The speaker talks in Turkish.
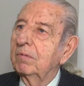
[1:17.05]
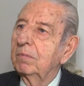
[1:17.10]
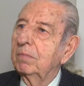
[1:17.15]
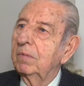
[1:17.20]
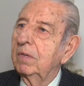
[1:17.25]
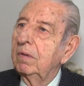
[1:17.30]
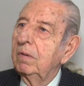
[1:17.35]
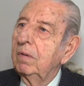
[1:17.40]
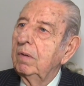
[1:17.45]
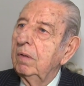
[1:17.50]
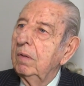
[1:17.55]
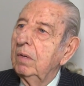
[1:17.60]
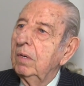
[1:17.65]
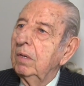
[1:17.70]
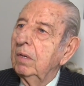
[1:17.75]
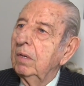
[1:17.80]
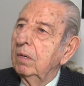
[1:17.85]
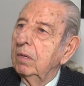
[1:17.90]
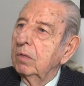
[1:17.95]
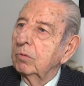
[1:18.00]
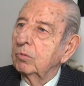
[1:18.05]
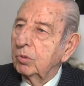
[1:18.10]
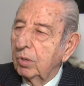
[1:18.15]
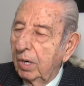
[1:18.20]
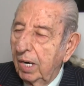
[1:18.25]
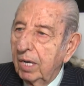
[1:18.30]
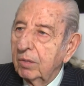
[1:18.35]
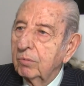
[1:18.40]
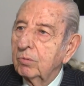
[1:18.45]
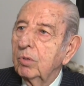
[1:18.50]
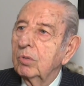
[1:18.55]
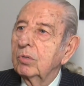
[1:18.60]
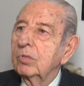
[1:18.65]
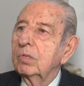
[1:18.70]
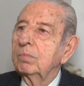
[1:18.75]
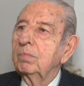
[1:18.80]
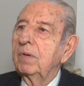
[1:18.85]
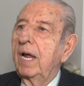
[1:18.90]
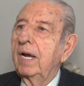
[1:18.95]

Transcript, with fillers: Şu an durdu. Şu an durdu.